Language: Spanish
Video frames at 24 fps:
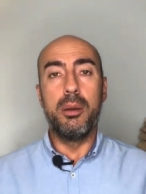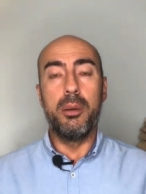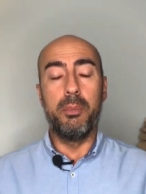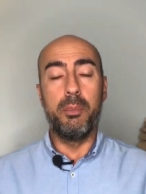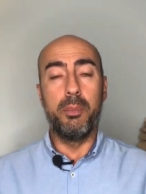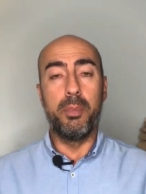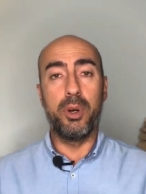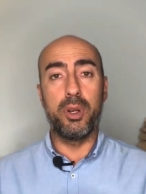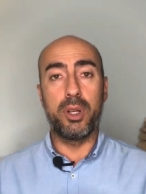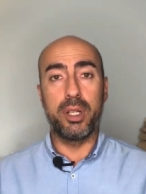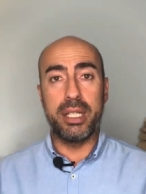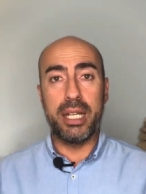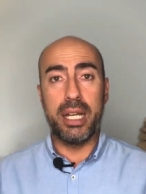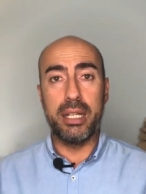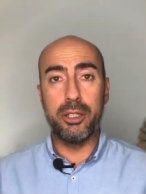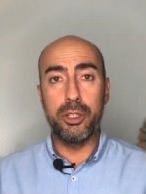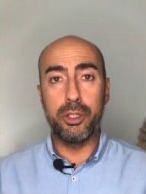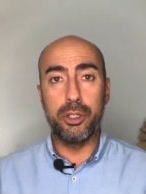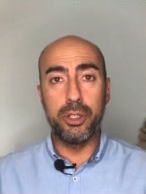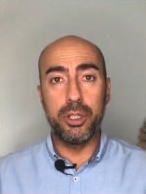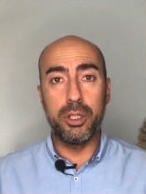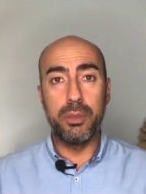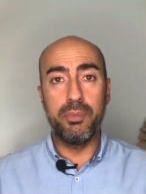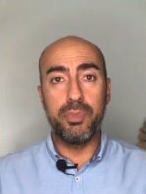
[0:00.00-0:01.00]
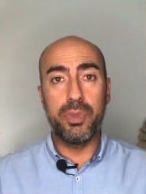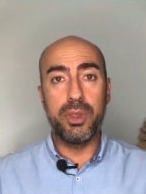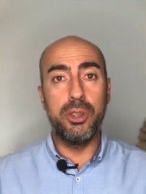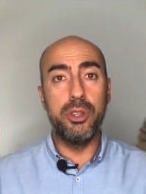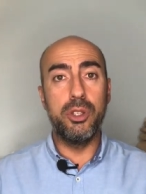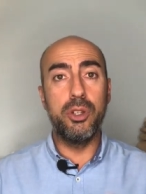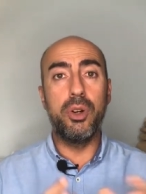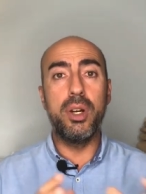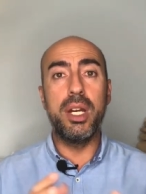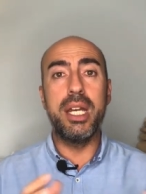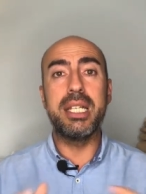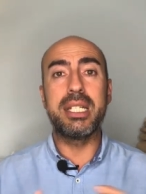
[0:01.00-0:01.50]
Por tanto,
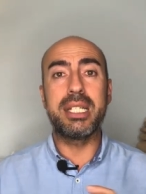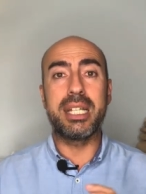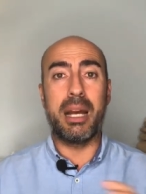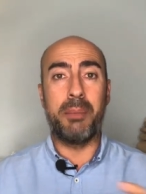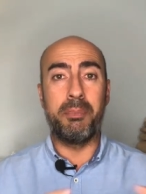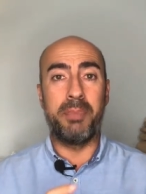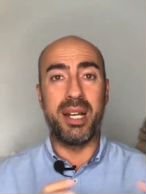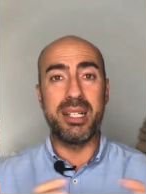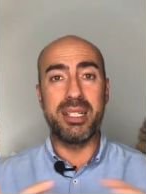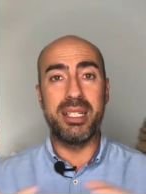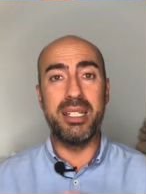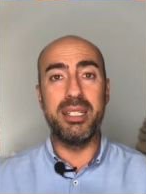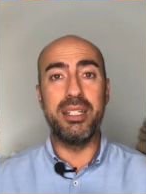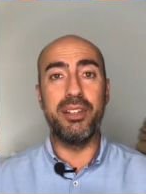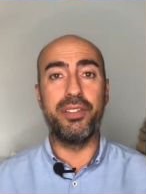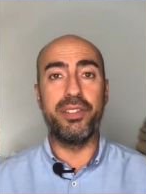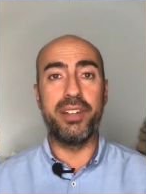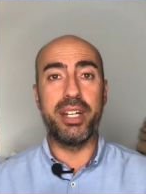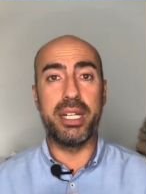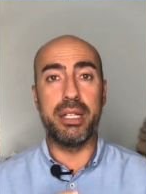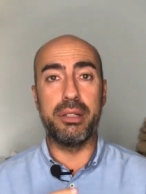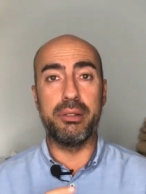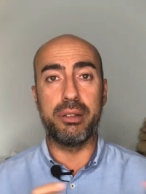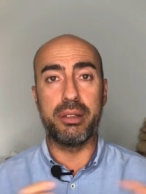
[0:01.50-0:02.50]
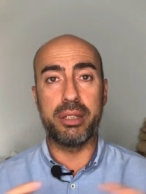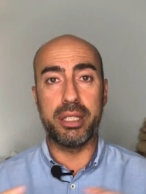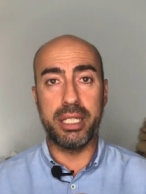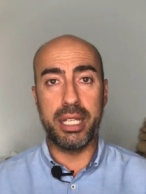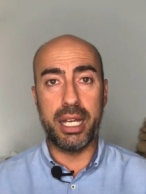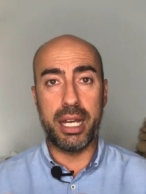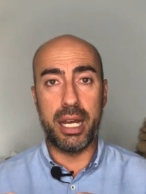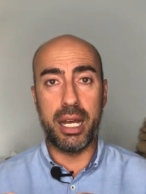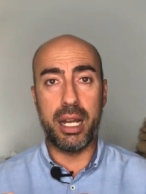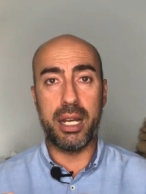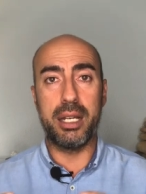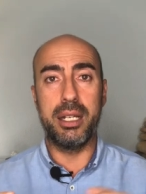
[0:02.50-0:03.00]
no es capaz de
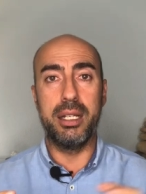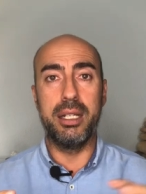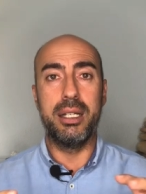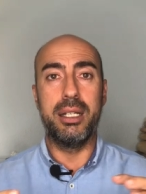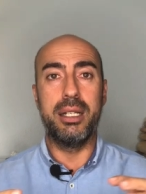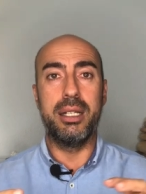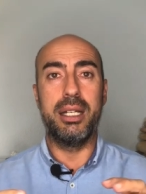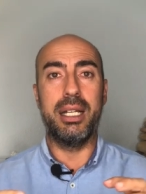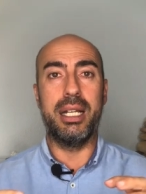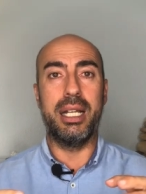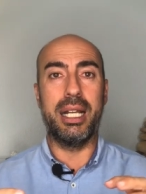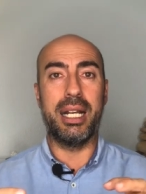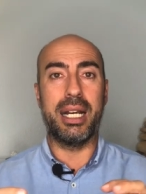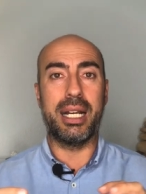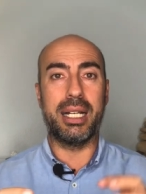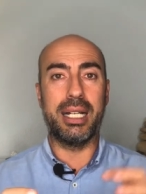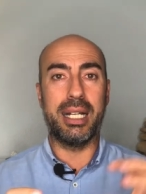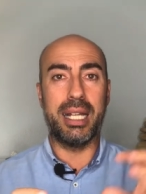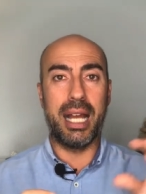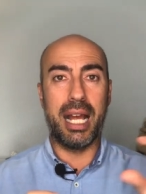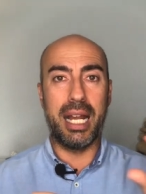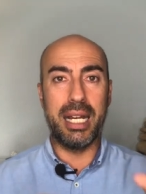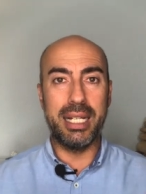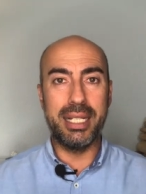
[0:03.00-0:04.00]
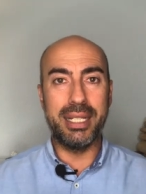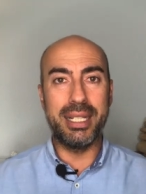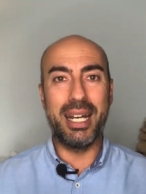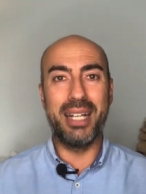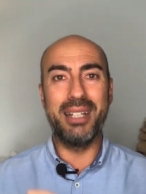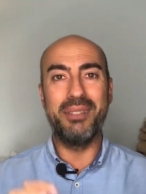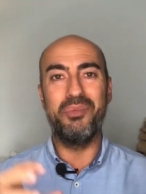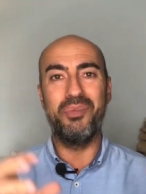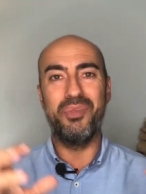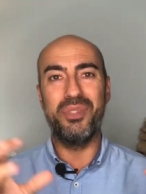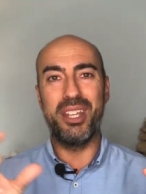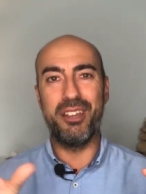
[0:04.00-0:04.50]
diferenciar realidad
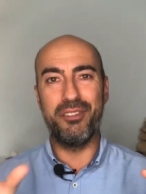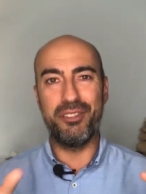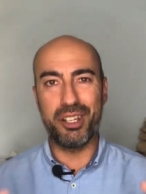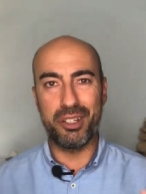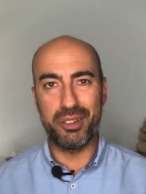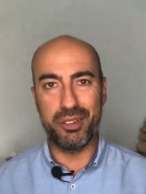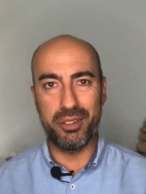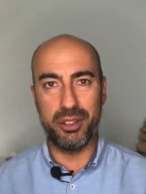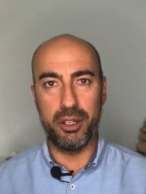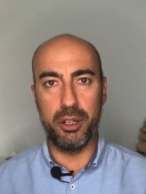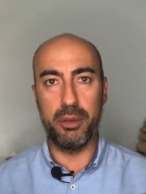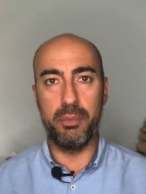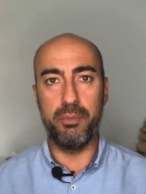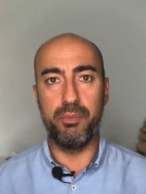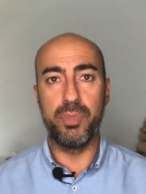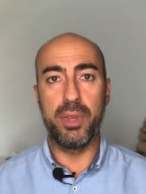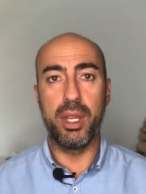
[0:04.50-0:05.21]
de ficción.